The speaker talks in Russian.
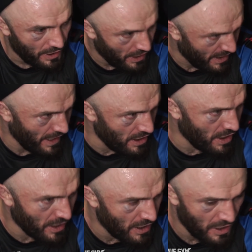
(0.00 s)
Я
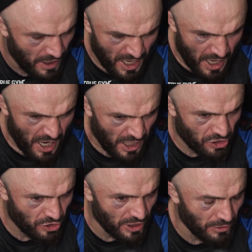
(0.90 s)
реально
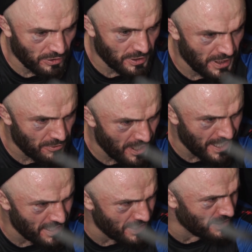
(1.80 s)
ощущал вот это его
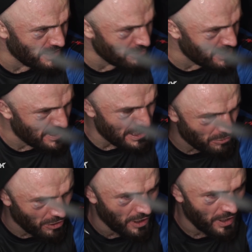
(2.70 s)
характер, вот это
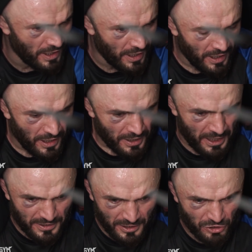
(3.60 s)
его...
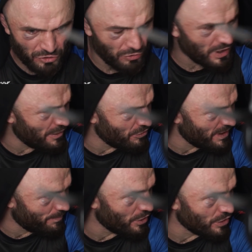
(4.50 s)
Я знал, что сколько его
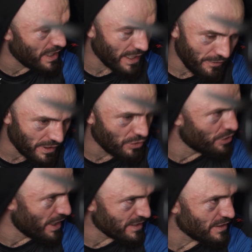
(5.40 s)
не бей, он не оговорил,
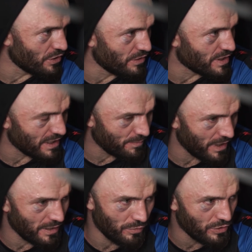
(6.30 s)
он не остановится.
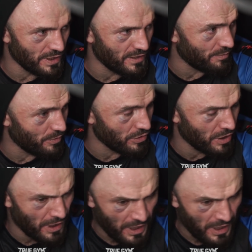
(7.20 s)
парень будет идти вперед.